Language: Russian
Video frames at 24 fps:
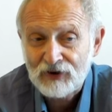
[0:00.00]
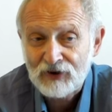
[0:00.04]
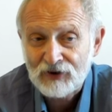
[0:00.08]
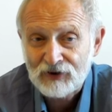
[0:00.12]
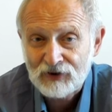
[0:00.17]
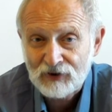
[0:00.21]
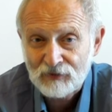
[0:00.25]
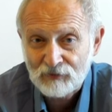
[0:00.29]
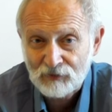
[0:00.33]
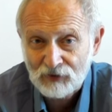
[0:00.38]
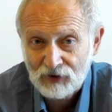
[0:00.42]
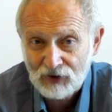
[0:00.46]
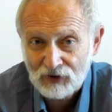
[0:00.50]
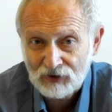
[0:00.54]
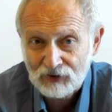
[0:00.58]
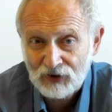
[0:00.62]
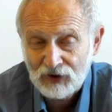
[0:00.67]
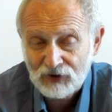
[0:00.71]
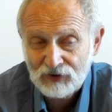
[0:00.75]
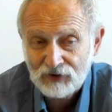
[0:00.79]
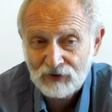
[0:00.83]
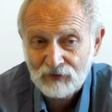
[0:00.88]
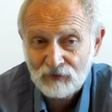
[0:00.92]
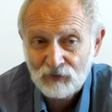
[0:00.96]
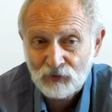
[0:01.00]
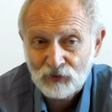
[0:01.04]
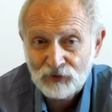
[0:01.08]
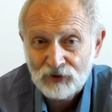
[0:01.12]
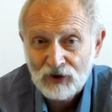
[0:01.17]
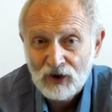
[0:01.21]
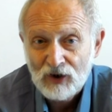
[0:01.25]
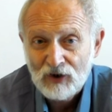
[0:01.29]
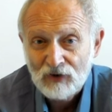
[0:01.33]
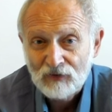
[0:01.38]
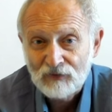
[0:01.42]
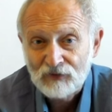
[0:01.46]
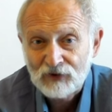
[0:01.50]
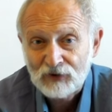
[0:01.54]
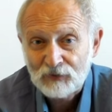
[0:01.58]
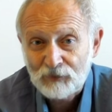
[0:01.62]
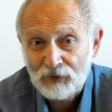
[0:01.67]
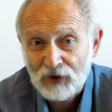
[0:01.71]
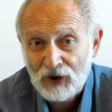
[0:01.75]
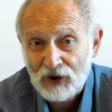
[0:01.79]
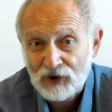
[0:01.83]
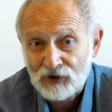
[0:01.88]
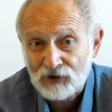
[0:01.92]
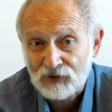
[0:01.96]
этим когда-нибудь? Вы
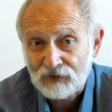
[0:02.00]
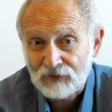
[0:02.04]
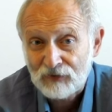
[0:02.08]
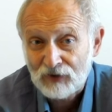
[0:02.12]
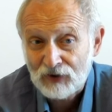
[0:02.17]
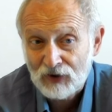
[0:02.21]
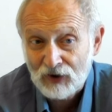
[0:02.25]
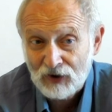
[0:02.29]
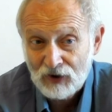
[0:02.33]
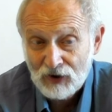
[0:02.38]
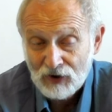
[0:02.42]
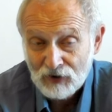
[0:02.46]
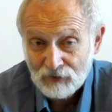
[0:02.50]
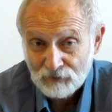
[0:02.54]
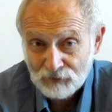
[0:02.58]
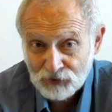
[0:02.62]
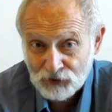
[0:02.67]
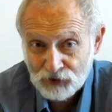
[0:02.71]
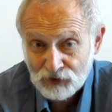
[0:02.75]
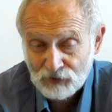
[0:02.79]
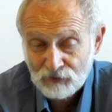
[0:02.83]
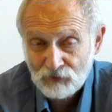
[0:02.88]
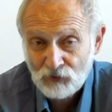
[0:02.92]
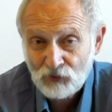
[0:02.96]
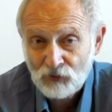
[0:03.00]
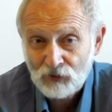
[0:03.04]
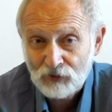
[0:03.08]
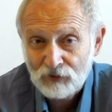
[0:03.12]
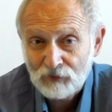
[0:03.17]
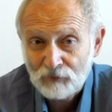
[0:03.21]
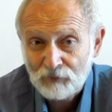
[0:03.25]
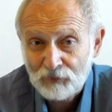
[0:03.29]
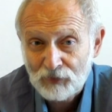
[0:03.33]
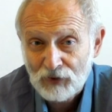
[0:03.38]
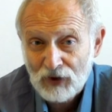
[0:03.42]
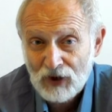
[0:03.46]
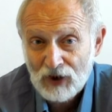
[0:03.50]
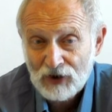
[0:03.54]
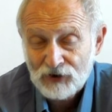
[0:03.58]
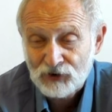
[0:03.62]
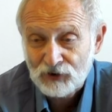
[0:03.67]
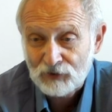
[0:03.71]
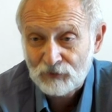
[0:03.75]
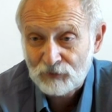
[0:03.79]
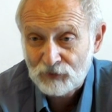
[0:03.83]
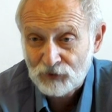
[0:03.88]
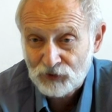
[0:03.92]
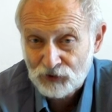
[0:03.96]
спрашивали, почему он
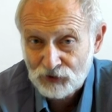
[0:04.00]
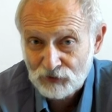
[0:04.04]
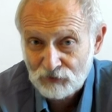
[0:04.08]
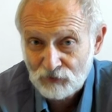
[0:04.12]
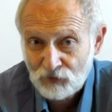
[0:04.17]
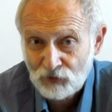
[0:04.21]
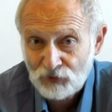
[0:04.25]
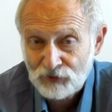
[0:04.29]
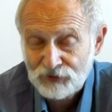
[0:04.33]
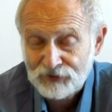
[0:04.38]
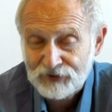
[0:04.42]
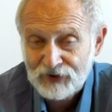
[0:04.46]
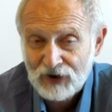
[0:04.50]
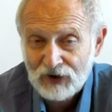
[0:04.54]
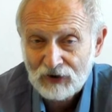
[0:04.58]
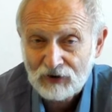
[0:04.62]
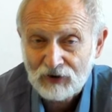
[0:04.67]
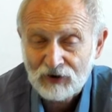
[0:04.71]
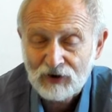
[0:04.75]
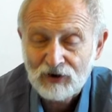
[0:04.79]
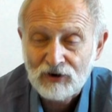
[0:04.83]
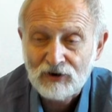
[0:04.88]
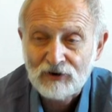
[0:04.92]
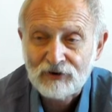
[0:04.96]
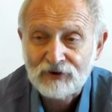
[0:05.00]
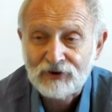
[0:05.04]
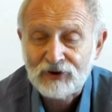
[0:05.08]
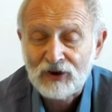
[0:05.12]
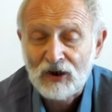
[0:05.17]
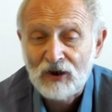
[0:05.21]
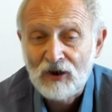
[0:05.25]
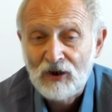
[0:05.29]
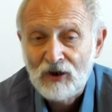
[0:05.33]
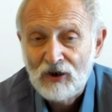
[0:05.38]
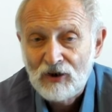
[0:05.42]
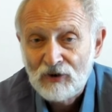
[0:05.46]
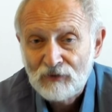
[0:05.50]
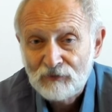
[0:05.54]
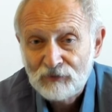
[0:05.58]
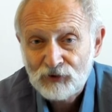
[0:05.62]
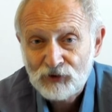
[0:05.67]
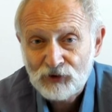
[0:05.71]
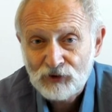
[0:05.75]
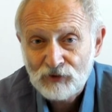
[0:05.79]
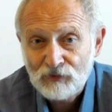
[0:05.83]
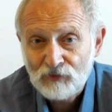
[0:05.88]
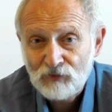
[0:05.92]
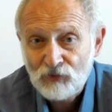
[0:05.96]
плачет, почему он закрылся,
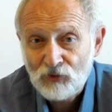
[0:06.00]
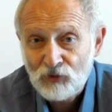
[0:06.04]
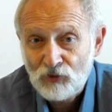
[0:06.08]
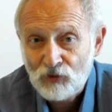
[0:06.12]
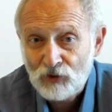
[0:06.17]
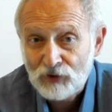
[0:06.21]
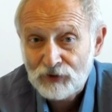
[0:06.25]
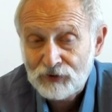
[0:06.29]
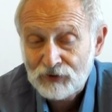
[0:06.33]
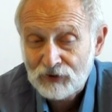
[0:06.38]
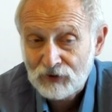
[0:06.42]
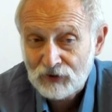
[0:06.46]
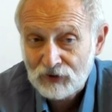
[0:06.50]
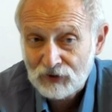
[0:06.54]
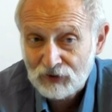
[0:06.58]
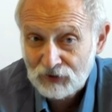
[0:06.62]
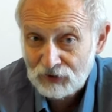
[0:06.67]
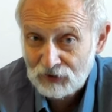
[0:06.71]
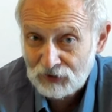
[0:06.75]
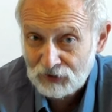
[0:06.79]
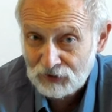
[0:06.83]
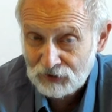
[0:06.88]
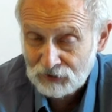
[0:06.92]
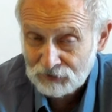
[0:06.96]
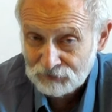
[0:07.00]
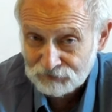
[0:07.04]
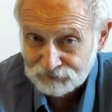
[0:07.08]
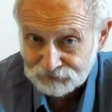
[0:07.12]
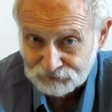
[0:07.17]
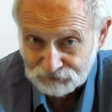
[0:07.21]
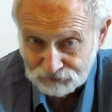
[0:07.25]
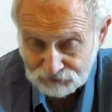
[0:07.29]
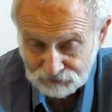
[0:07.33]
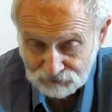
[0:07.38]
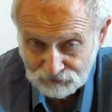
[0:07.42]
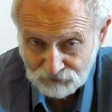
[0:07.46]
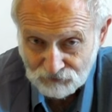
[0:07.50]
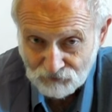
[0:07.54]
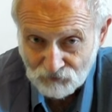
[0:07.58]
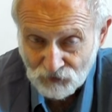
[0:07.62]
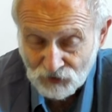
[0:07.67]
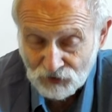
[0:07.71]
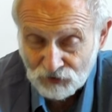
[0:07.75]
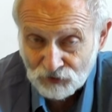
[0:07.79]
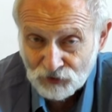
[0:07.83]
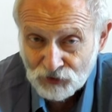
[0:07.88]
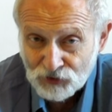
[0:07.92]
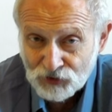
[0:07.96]
почему он... Э,
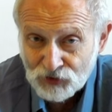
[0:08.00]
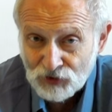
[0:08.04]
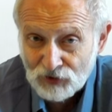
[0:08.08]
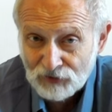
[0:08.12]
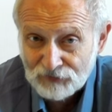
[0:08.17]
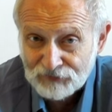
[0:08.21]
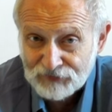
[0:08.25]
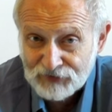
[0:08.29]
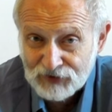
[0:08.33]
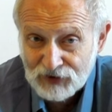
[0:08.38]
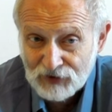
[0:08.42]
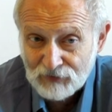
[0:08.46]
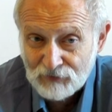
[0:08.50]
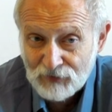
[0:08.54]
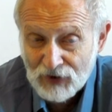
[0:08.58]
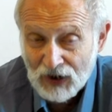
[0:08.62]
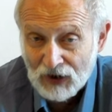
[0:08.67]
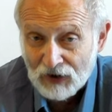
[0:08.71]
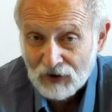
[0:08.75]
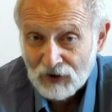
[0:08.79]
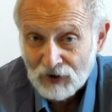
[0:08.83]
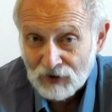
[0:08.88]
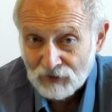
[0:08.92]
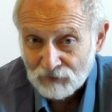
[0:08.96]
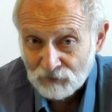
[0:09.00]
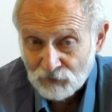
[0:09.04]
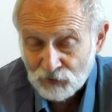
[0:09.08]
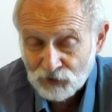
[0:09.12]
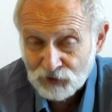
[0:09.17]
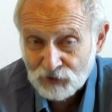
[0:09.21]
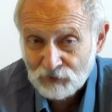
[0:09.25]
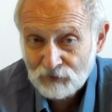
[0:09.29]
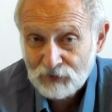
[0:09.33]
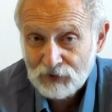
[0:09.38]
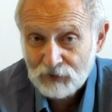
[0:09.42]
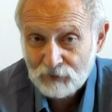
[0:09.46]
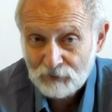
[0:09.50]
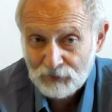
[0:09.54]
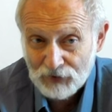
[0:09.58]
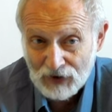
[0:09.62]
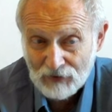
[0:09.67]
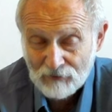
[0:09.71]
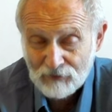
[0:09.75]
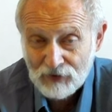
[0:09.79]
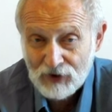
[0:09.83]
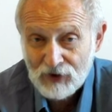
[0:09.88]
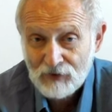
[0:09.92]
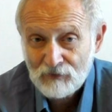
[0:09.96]
ушел в себя. Может быть,
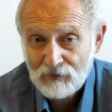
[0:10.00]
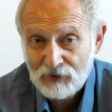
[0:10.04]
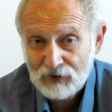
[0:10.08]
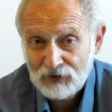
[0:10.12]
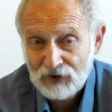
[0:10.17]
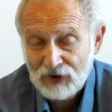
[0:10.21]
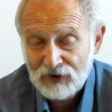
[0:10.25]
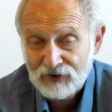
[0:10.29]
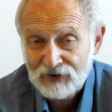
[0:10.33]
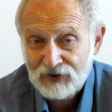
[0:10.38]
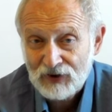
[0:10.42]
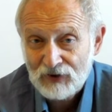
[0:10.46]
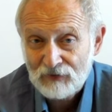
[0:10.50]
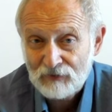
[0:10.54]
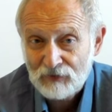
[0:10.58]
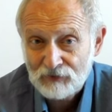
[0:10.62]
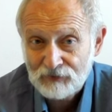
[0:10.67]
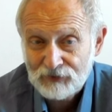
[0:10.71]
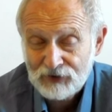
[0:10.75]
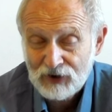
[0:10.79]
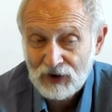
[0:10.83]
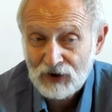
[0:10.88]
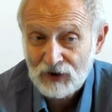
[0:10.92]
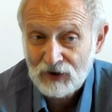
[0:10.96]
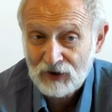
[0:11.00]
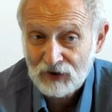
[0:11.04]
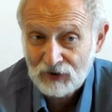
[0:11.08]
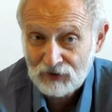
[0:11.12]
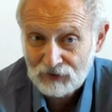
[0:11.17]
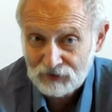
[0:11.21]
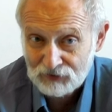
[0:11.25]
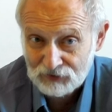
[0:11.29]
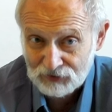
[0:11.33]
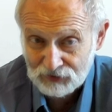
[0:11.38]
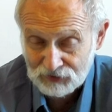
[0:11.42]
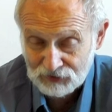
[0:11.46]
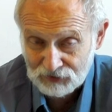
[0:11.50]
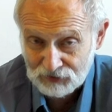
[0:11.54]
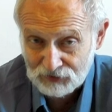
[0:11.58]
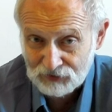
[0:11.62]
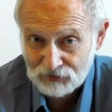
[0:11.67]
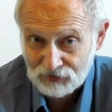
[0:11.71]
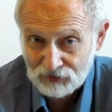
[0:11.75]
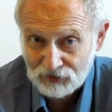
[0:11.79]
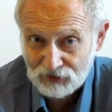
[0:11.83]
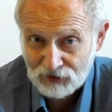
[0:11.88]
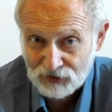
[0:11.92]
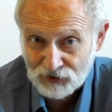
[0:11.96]
проблема на самом деле э,
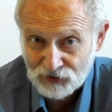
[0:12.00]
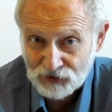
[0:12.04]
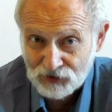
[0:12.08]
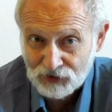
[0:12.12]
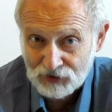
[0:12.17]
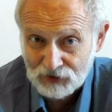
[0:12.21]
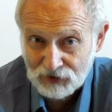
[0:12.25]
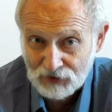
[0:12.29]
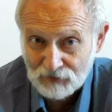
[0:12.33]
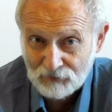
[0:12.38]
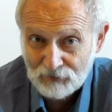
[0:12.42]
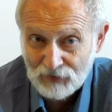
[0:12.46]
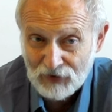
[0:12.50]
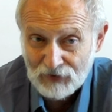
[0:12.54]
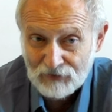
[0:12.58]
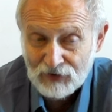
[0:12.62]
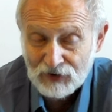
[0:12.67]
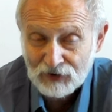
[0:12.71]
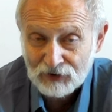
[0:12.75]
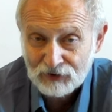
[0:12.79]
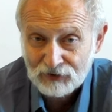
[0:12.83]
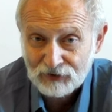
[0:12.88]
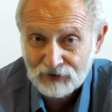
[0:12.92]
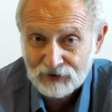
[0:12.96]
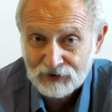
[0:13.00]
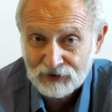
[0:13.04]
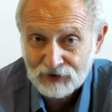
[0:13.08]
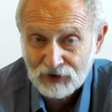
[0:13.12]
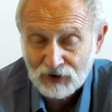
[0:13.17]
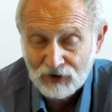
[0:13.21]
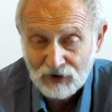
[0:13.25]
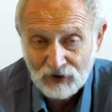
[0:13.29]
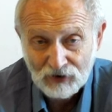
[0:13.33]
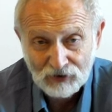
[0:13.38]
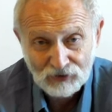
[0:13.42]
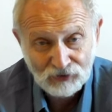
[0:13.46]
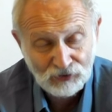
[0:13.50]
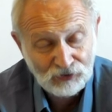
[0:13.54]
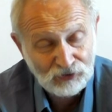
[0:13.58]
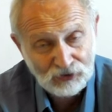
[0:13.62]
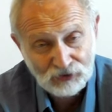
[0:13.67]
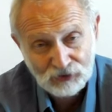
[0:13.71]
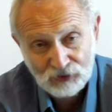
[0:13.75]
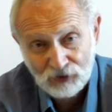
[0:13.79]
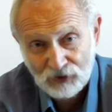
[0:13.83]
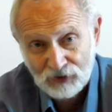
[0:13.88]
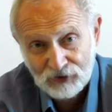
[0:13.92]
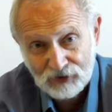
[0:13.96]
лежит на поверхности, но
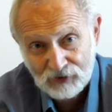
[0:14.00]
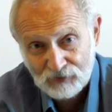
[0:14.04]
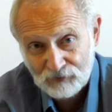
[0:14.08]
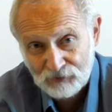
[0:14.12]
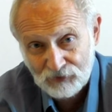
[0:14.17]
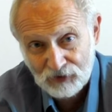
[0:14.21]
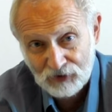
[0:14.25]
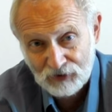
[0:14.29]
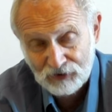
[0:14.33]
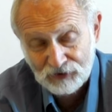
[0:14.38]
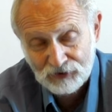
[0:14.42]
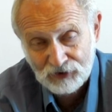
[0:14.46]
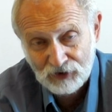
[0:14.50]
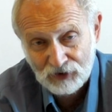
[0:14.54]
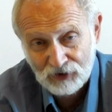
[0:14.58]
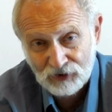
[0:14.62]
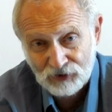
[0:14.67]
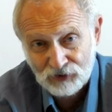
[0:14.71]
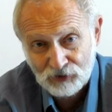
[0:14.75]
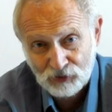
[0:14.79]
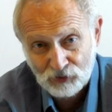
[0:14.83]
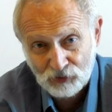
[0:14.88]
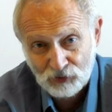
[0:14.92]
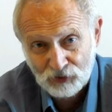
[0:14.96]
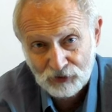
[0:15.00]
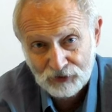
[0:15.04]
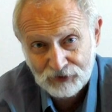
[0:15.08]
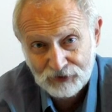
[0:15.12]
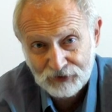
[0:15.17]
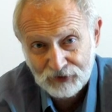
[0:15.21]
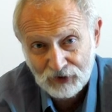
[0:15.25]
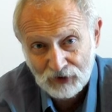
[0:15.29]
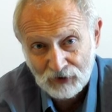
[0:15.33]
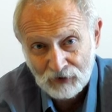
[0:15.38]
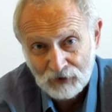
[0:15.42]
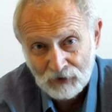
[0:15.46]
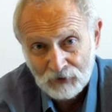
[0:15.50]
никто этим не интересуется